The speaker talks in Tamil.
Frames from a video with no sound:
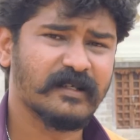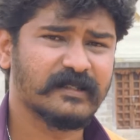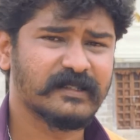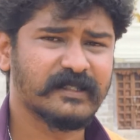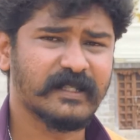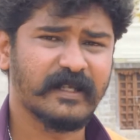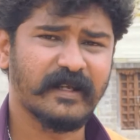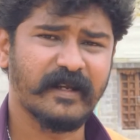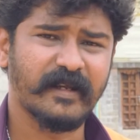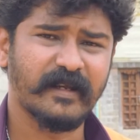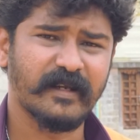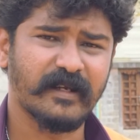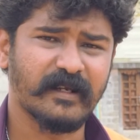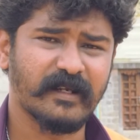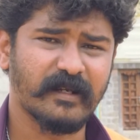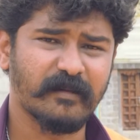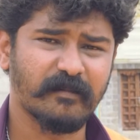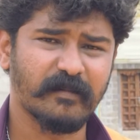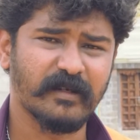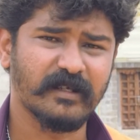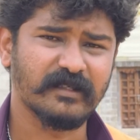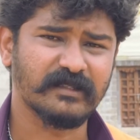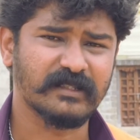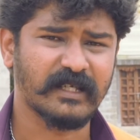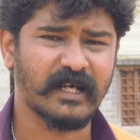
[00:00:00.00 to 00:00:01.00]
ஆ சரிங்க
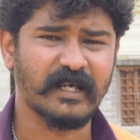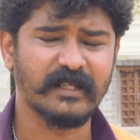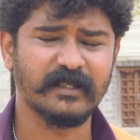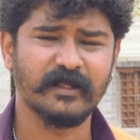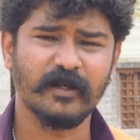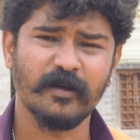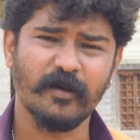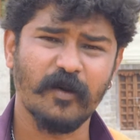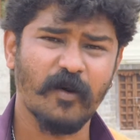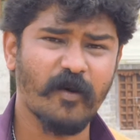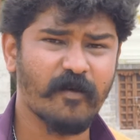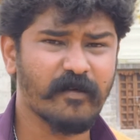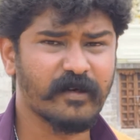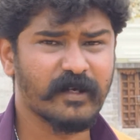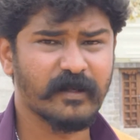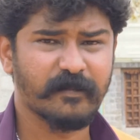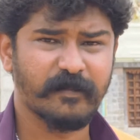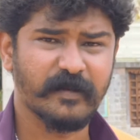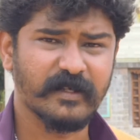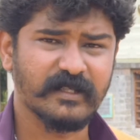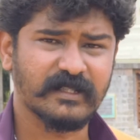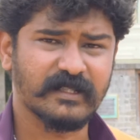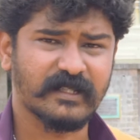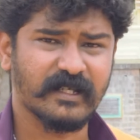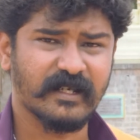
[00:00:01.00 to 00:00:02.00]
நம்ம சாயந்தரம்
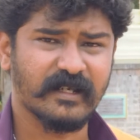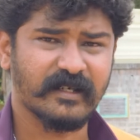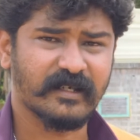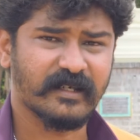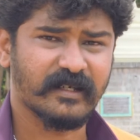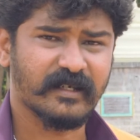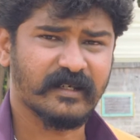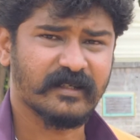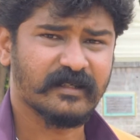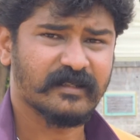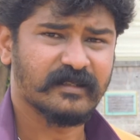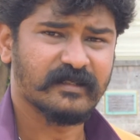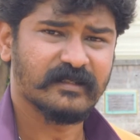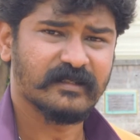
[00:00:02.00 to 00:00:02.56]
கோவிலில் பேசிக்கலாங்க